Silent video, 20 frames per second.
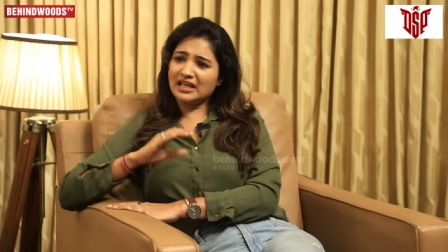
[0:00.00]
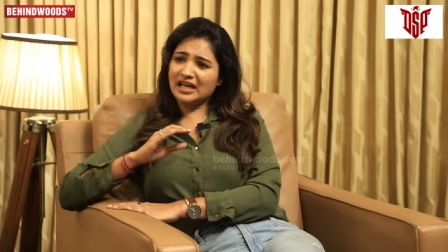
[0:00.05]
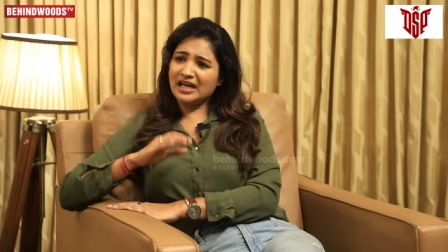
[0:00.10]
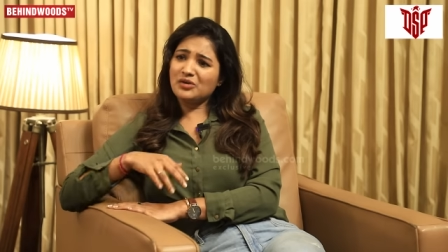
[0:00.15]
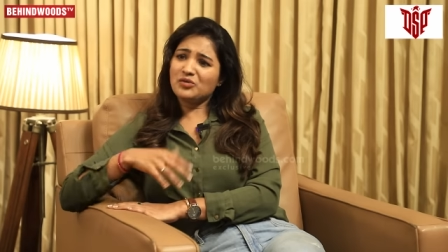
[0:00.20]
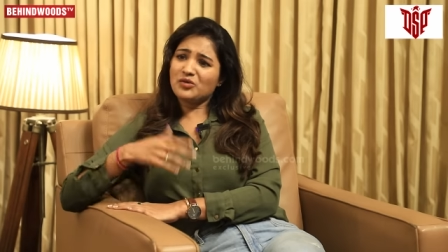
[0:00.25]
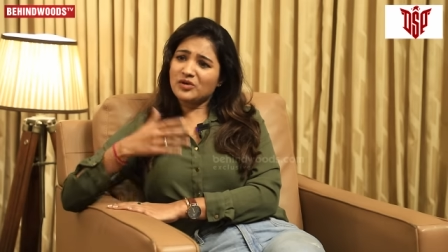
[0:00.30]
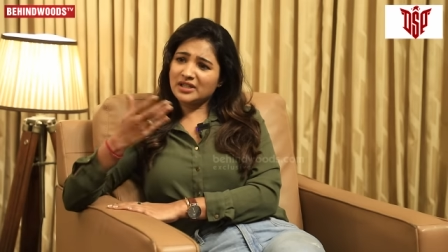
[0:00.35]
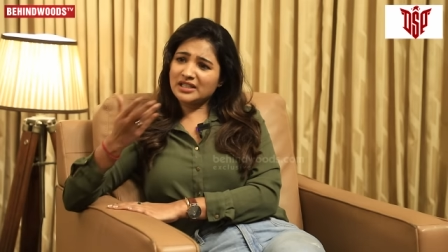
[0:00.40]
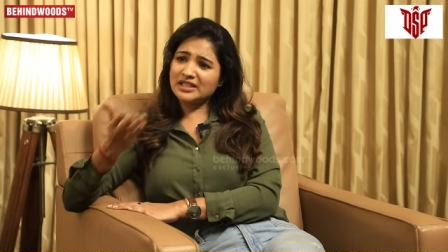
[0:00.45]

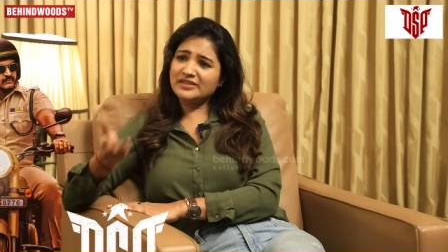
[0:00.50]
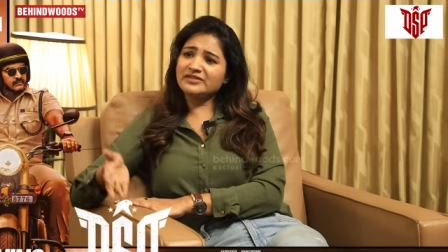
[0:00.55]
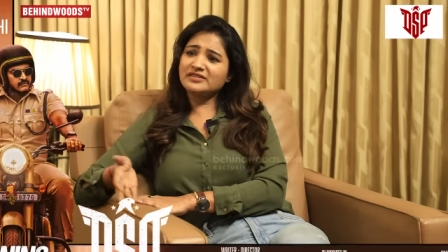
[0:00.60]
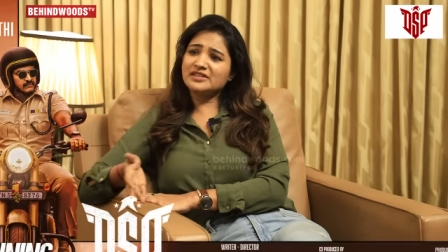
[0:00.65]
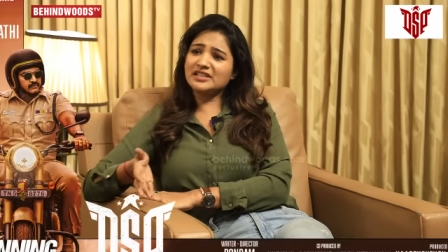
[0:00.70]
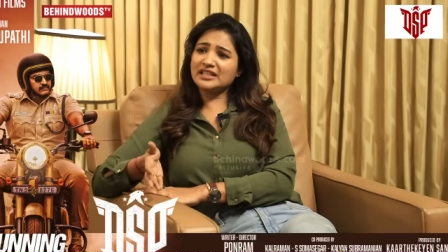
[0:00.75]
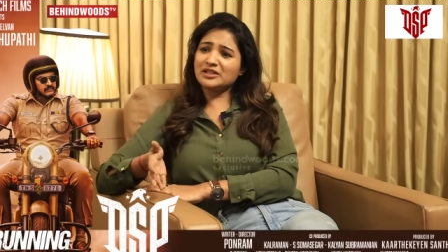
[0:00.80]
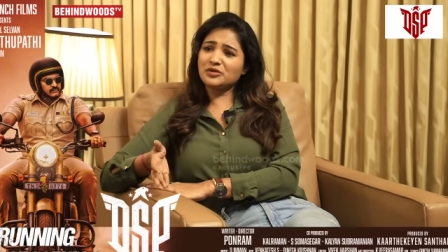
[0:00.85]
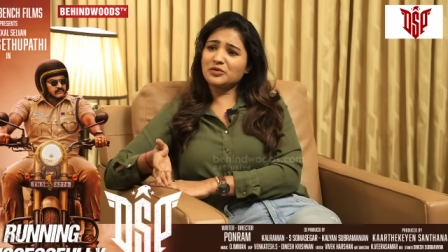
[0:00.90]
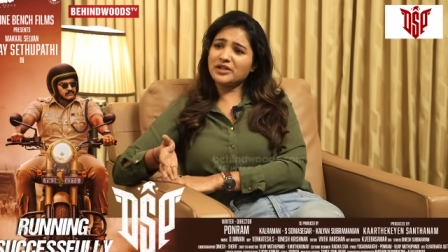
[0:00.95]
நான் உங்களே
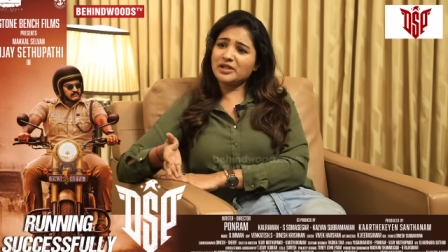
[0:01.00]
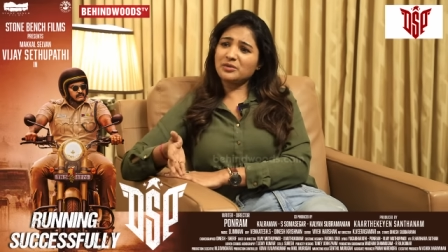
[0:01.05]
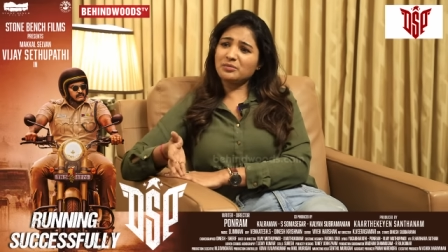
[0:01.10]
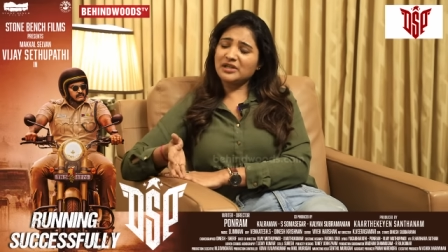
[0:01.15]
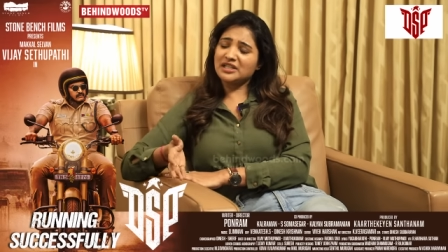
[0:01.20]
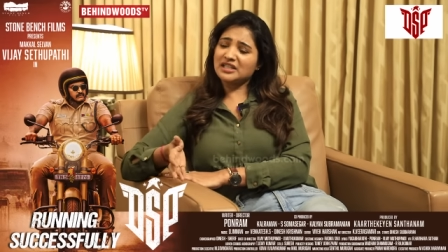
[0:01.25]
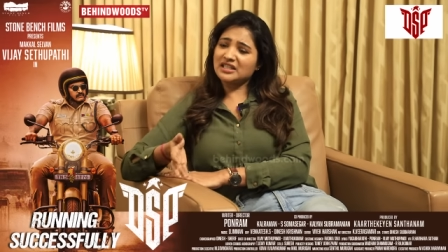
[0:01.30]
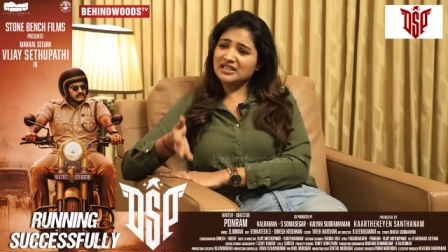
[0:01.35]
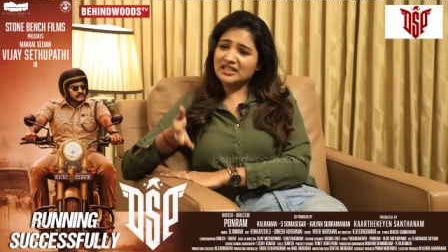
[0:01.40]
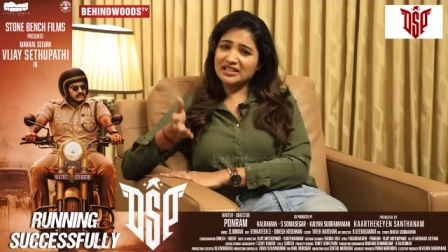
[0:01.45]
என்கொயரி
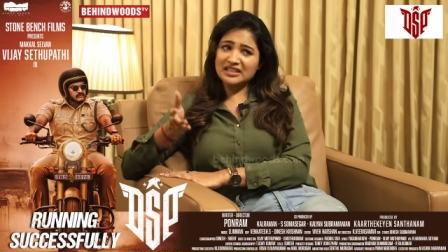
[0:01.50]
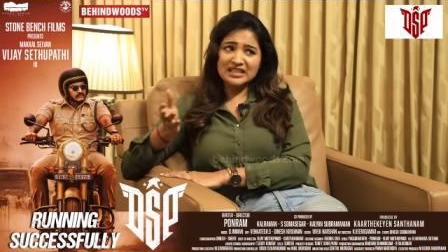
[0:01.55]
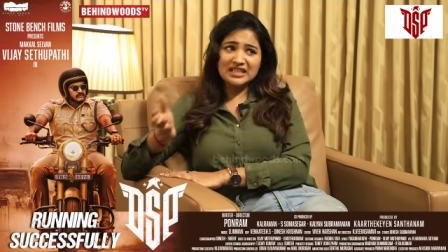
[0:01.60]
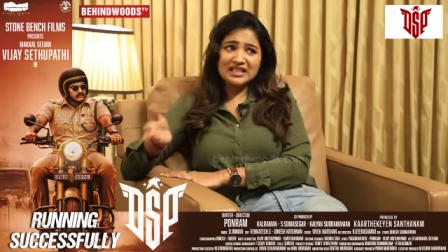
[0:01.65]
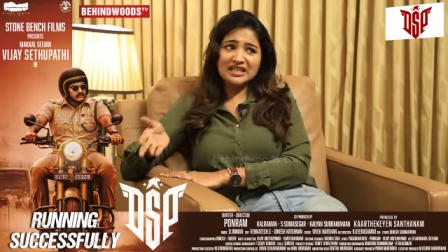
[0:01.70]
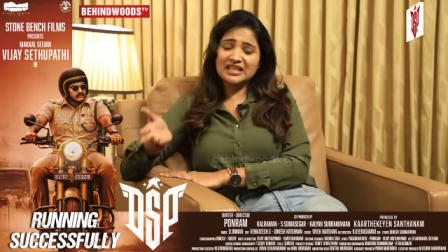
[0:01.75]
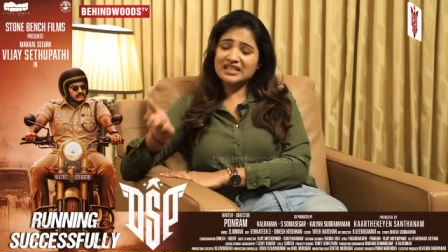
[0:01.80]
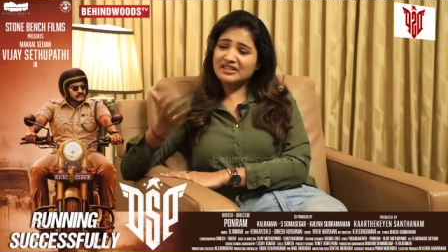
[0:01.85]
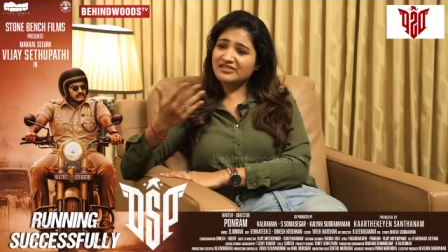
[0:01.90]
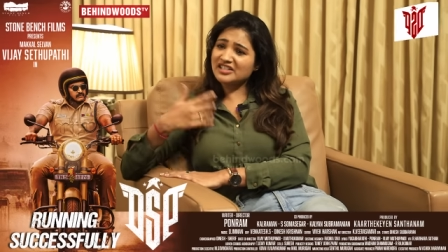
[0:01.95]
பண்ணுறேன்னா
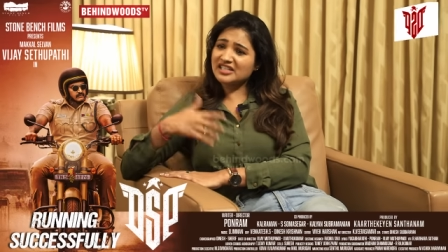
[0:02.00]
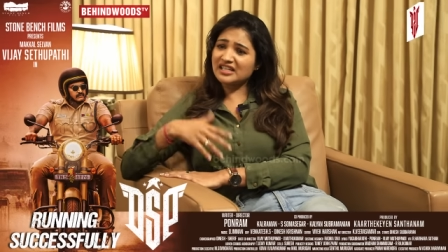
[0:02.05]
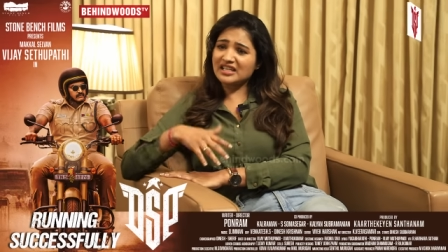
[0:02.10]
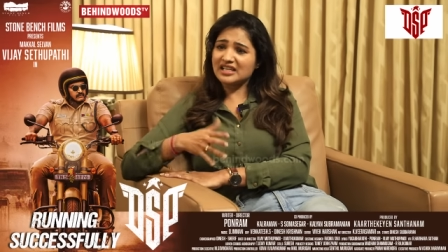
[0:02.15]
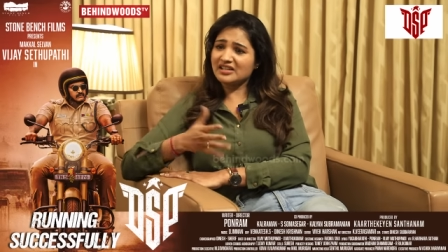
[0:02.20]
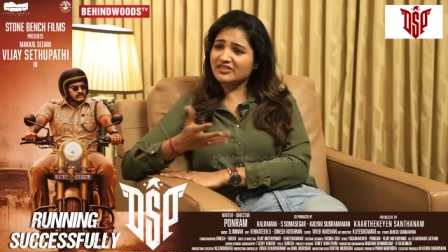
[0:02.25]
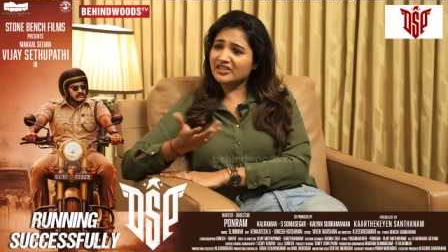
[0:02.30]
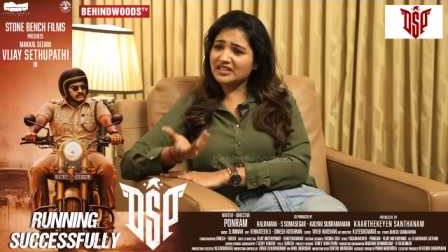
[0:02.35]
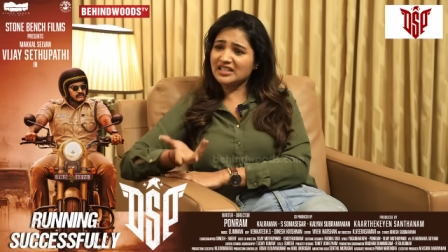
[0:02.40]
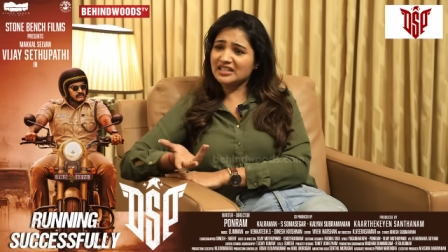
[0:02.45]
நீங்கள் என்னை விசாரிக்க